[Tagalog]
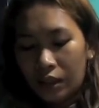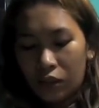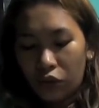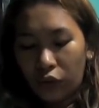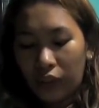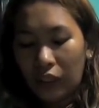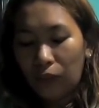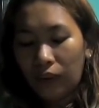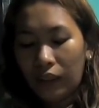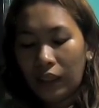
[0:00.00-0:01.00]
So, hiniwa,
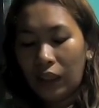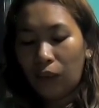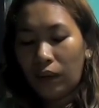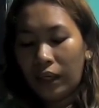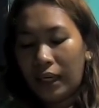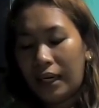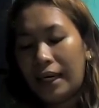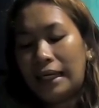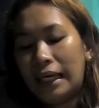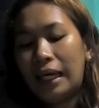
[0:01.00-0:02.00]
hiniwa,
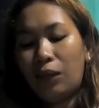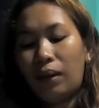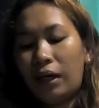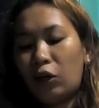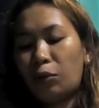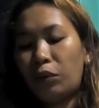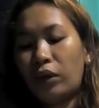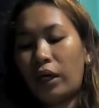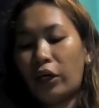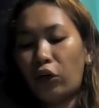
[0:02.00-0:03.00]
hinihiwalay ko
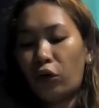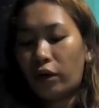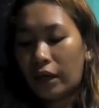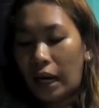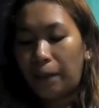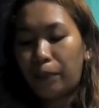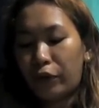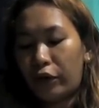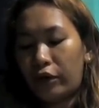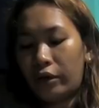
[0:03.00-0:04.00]
muna yung
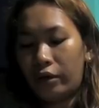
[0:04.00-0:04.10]
wrapper.